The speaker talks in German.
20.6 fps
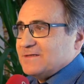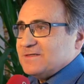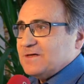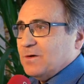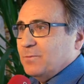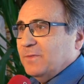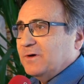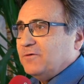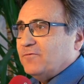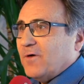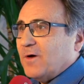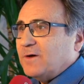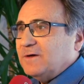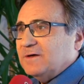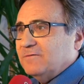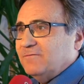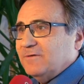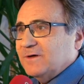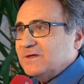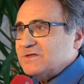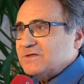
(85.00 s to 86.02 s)
hat mit
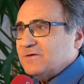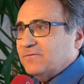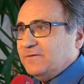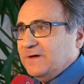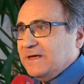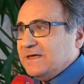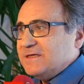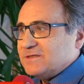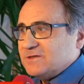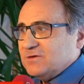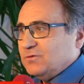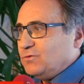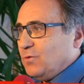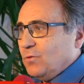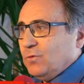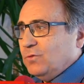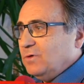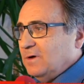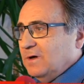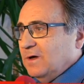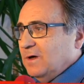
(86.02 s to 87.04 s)
Freundelwirtschaft nichts zu
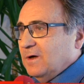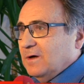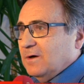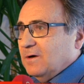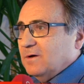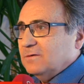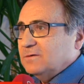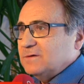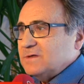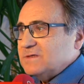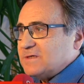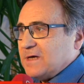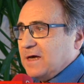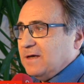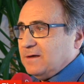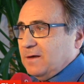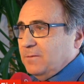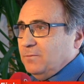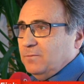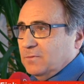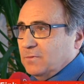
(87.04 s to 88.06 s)
tun. Und es
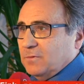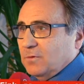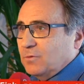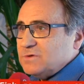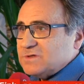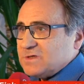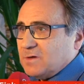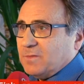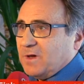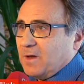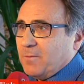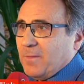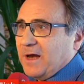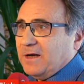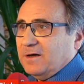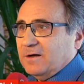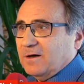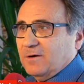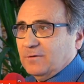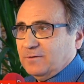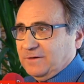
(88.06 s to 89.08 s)
geht in unserem
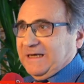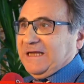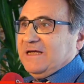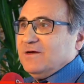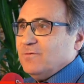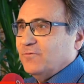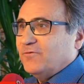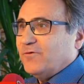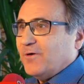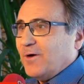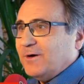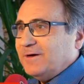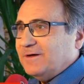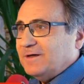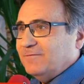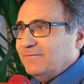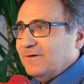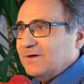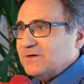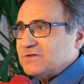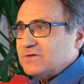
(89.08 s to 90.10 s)
Gemeinderat nie um
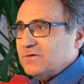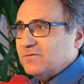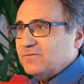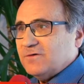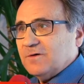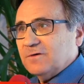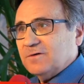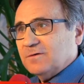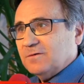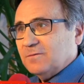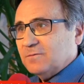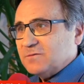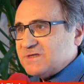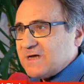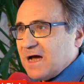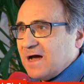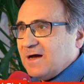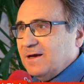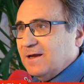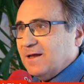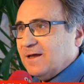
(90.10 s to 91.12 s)
Freundelwirtschaft, sondern um
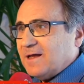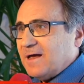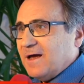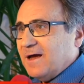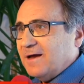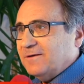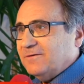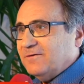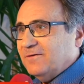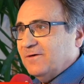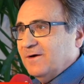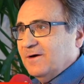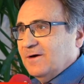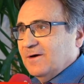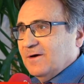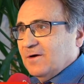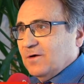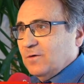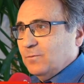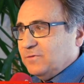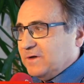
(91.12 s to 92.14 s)
Sachlichkeit,
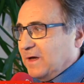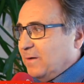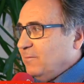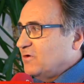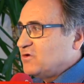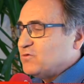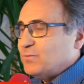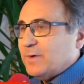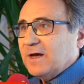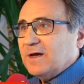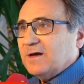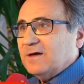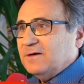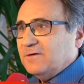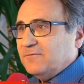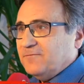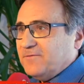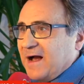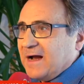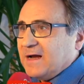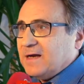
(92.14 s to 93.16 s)
um dementsprechende
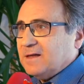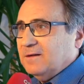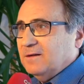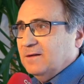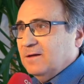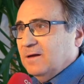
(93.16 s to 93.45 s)
Fakten.